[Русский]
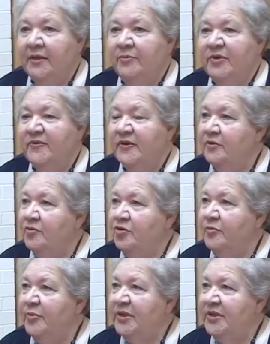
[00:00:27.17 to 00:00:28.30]
безвоздушном
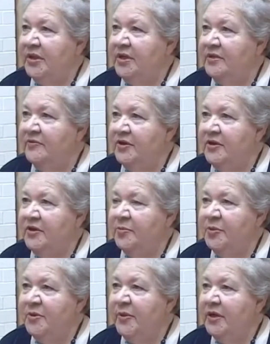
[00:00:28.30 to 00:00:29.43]
пространстве они не
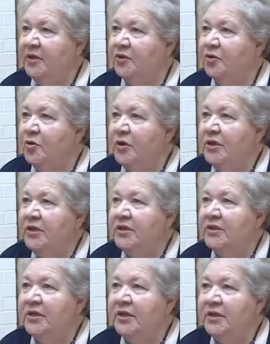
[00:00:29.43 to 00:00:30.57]
понимали, кто они,
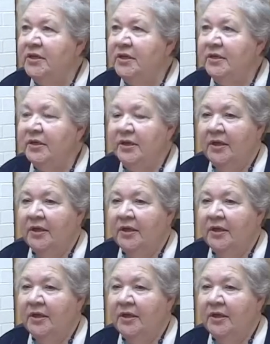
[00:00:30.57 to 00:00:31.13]
где они,